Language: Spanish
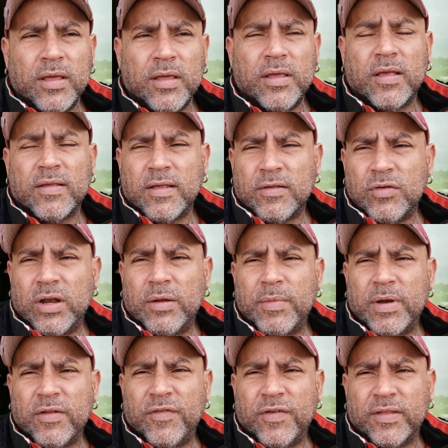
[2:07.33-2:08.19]
Y esas son las
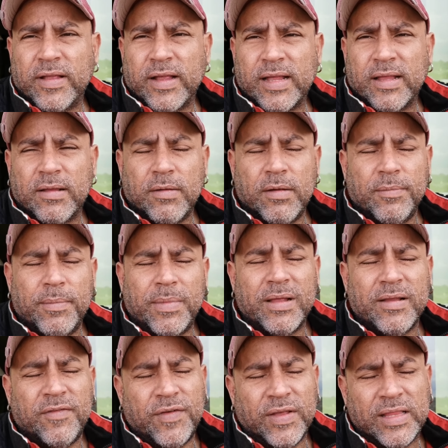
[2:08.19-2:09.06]

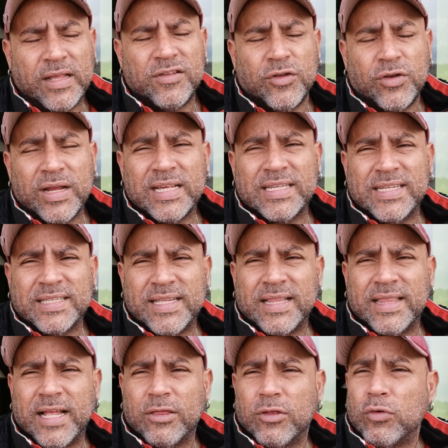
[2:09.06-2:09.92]
manifestaciones que se
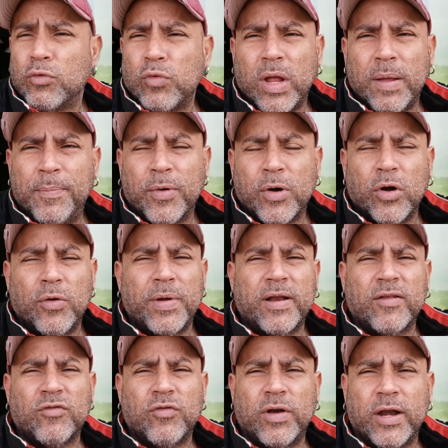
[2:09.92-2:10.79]
están dando, no es por los
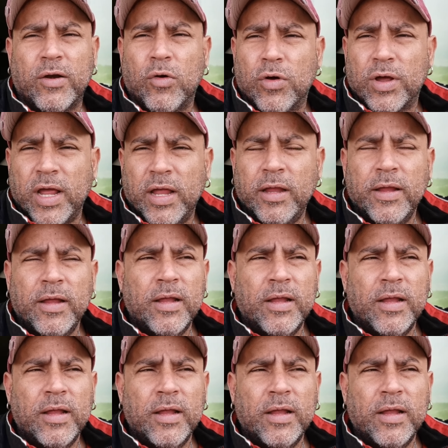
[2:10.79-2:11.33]
venezolanos, ¿ok?